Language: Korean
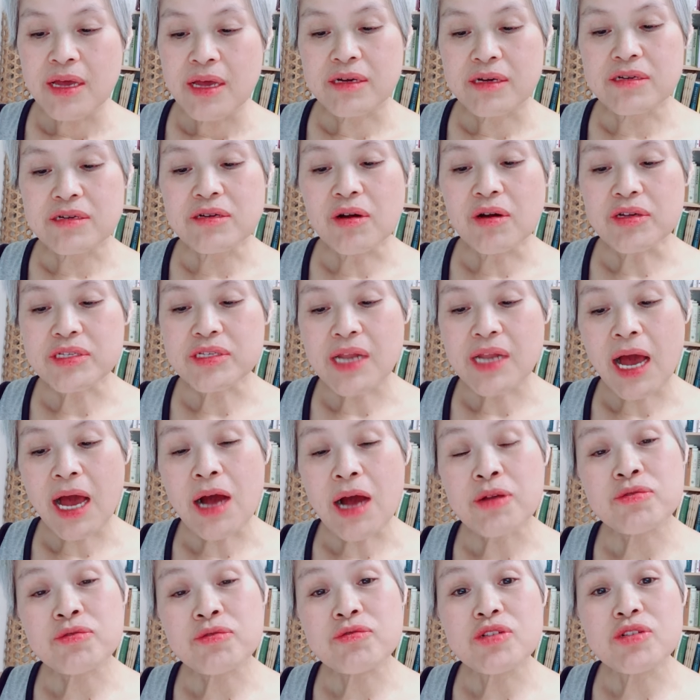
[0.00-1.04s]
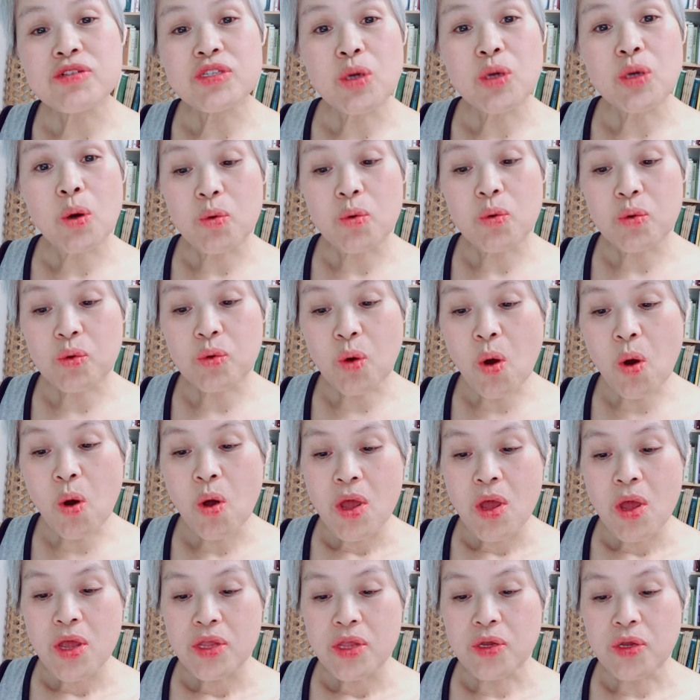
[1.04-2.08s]
그것을 학술적으로
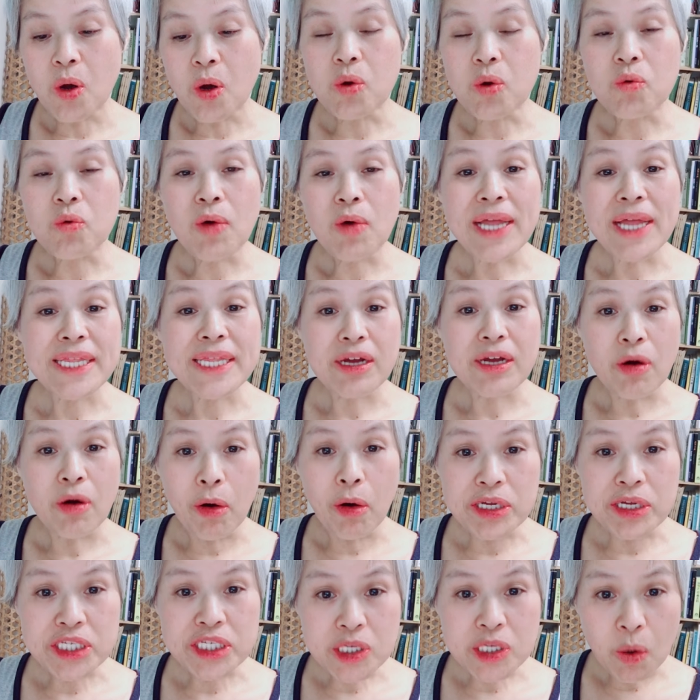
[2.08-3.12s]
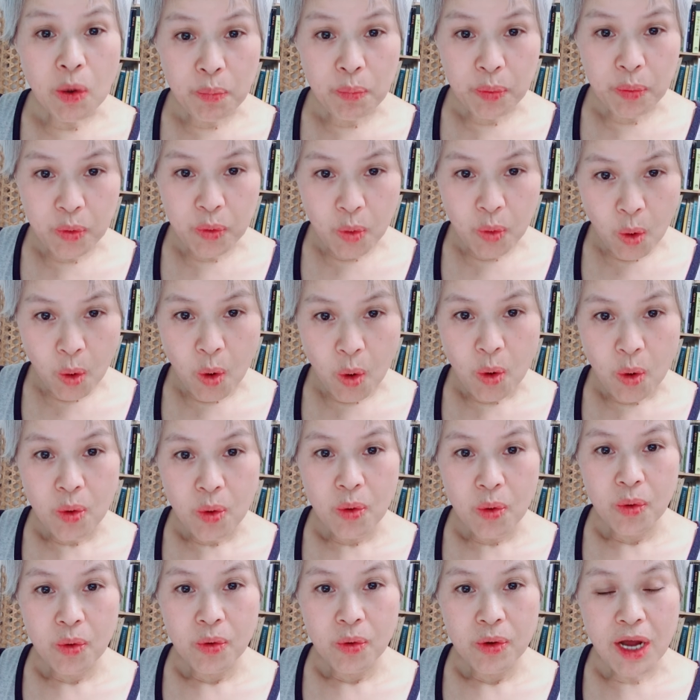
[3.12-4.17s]
연관 것이 없고
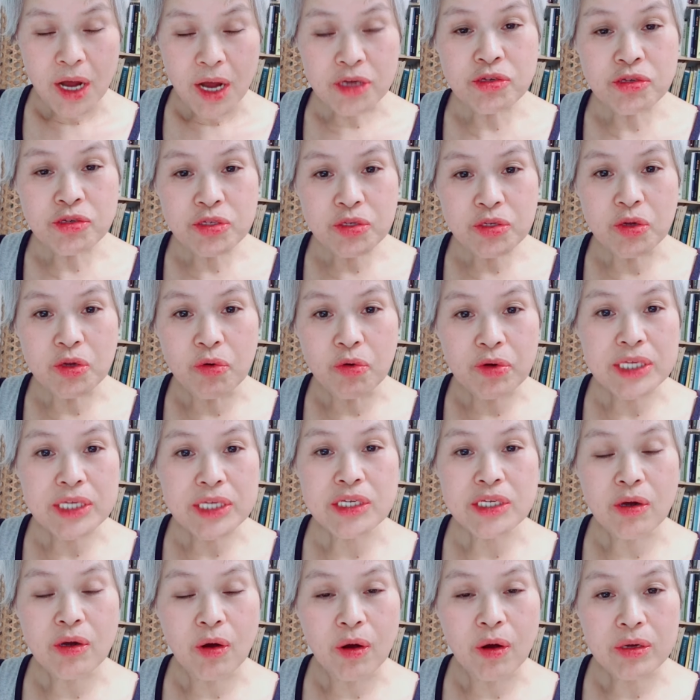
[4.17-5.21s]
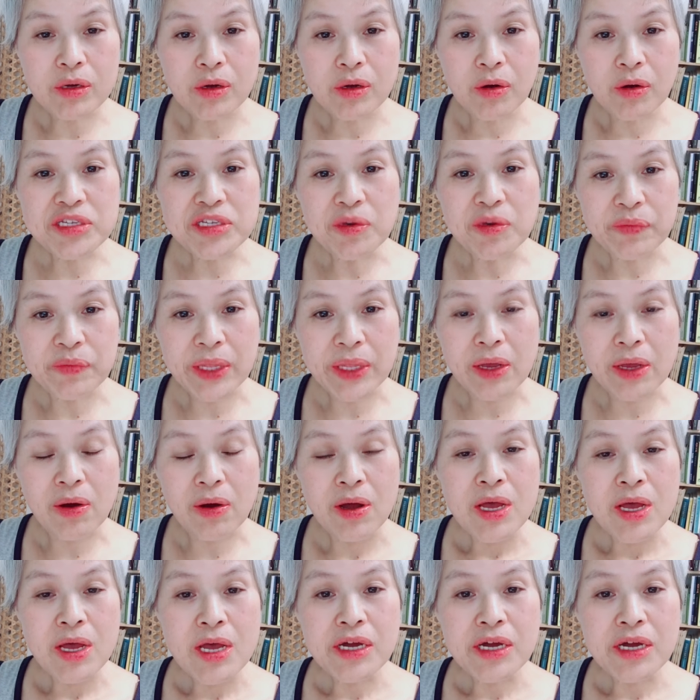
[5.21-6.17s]
학술적으로 연관 것이 없대요.